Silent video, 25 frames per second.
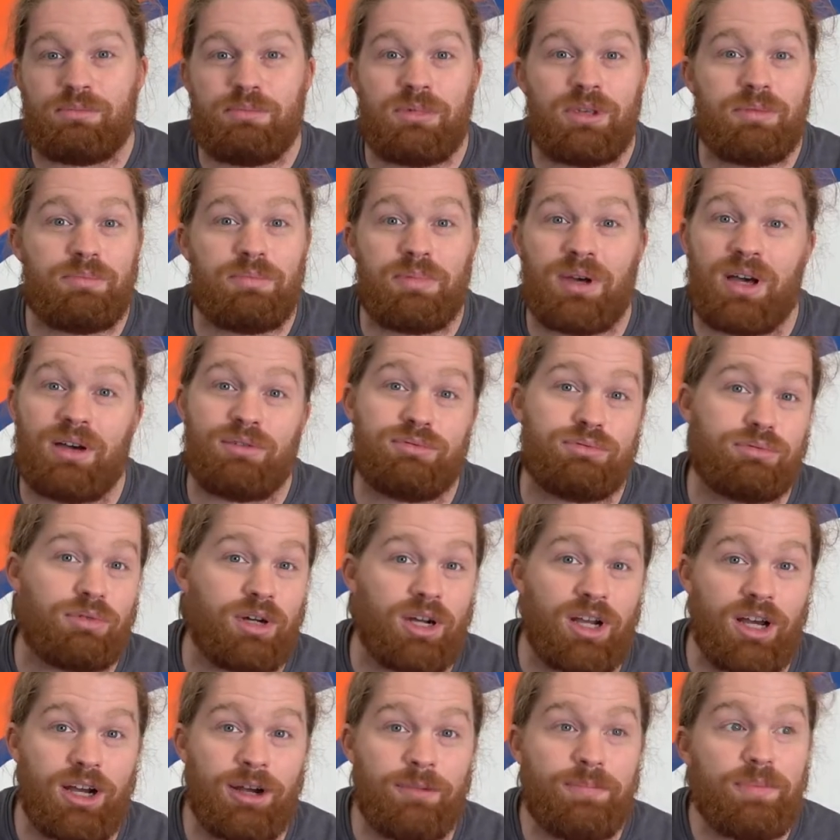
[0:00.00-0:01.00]
mais bah
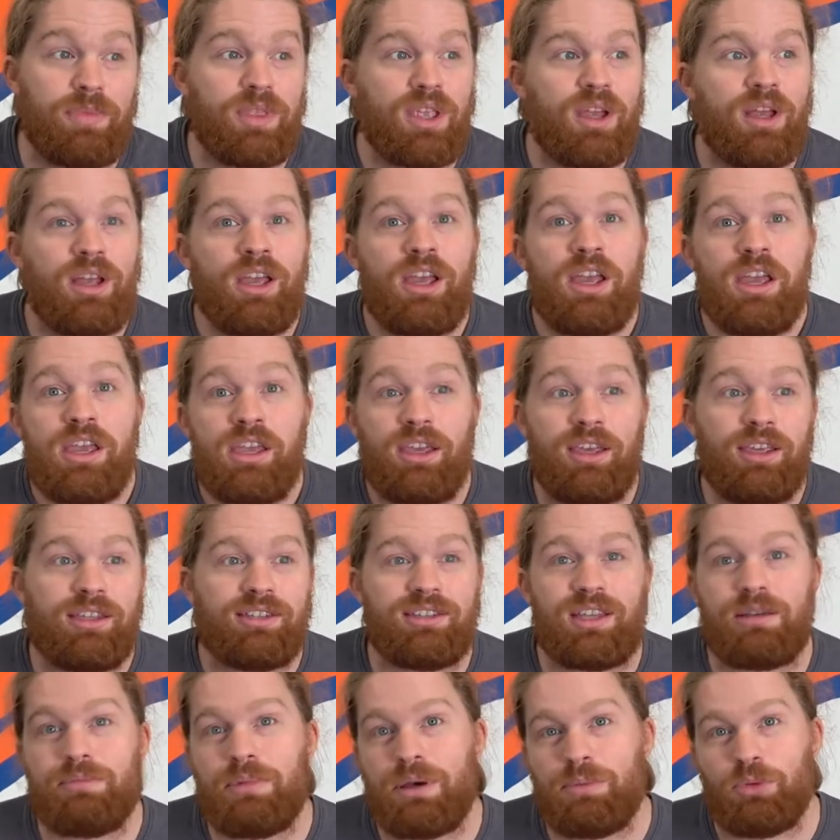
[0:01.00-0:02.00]
voilà, et
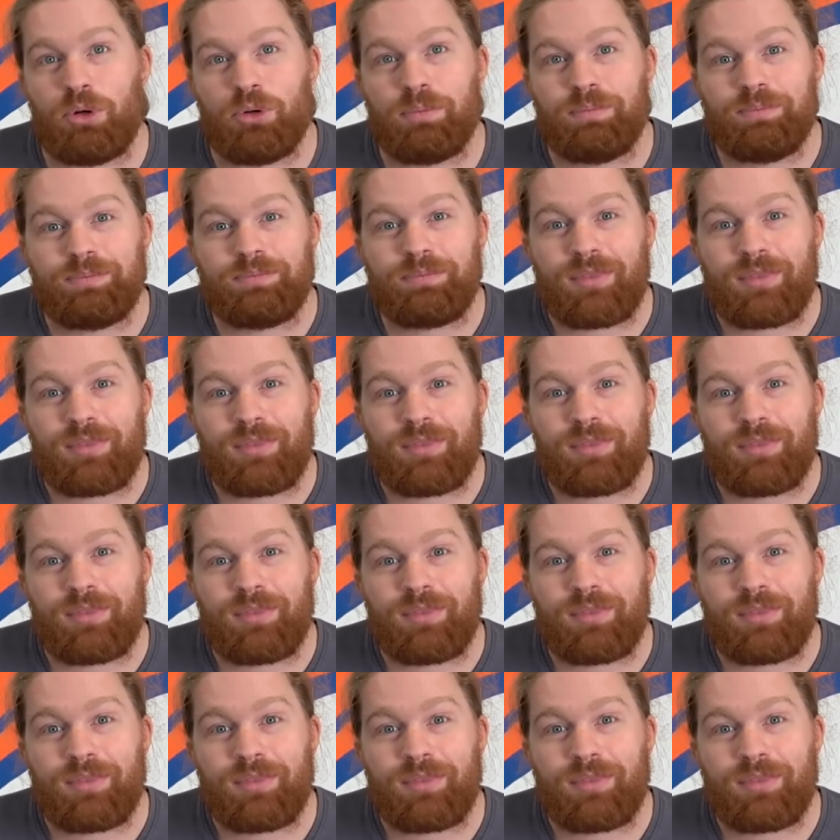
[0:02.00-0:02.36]
sa maman.